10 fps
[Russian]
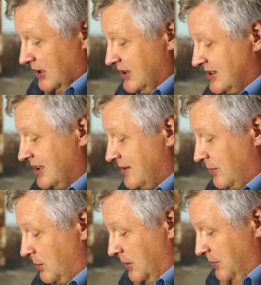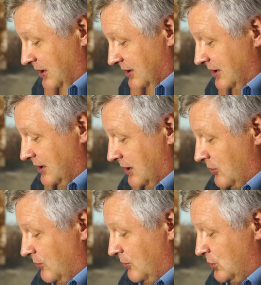и с этого момента
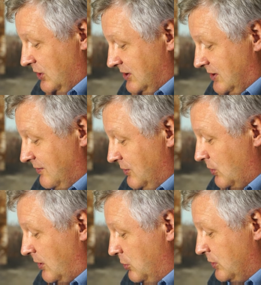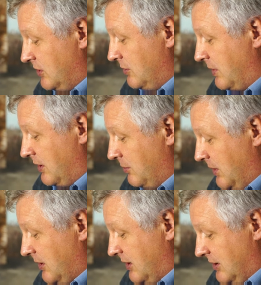никакого участия в ее работе не
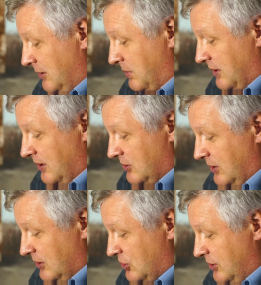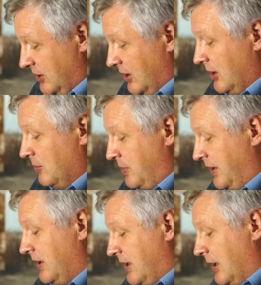принимал, хотя и продолжал жить жить
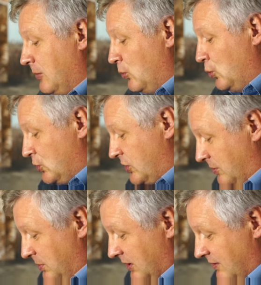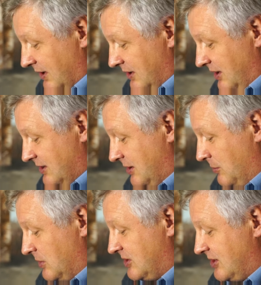при Камуче,
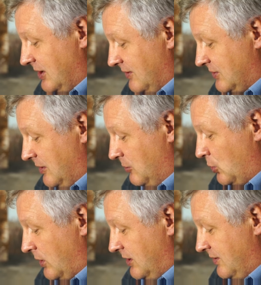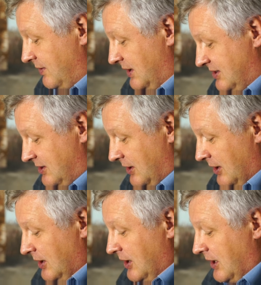белогвардейском эсеровском органе власти,
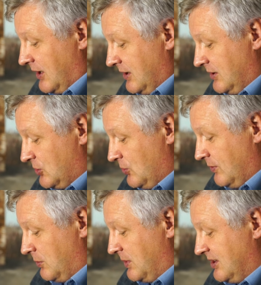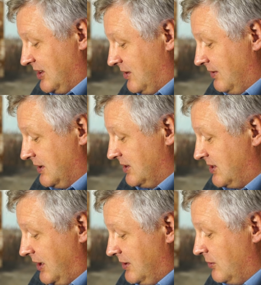организованном для захвата
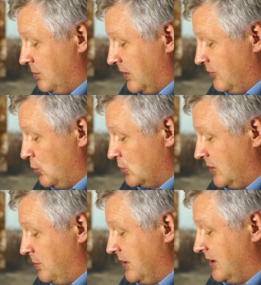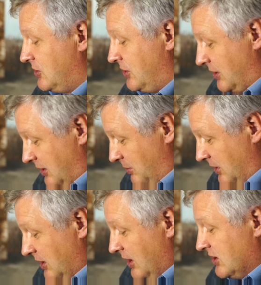Среднего Поволжья
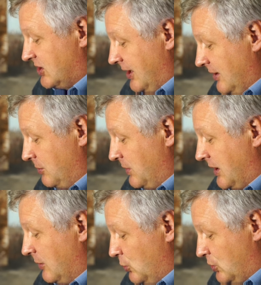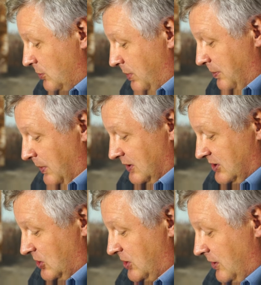белочехами. С членами Камуча попал
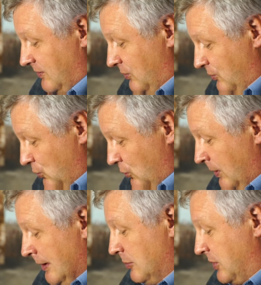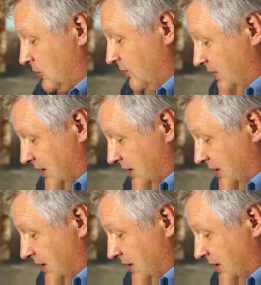сначала в Уфу, потом в